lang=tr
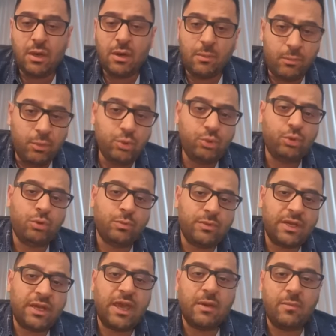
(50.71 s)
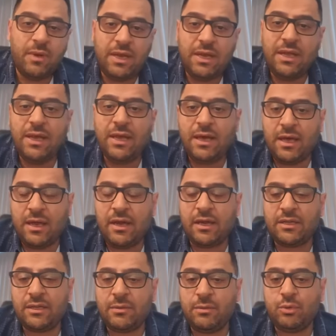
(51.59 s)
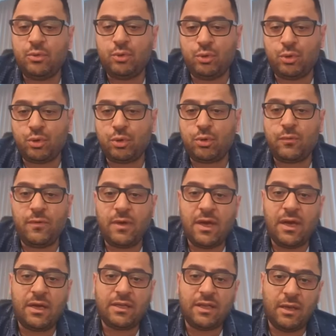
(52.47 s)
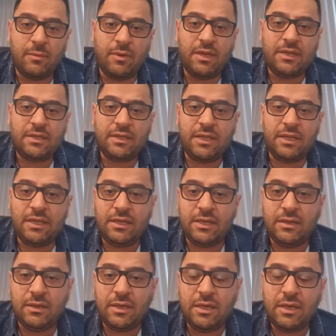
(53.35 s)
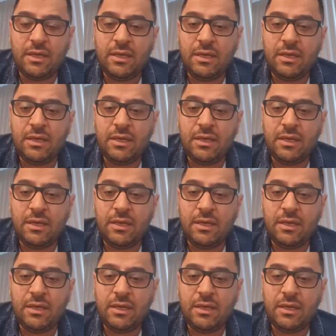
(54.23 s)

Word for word: Bu durumda gebeliğe herhangi bir düşük veya gebelikle ilgili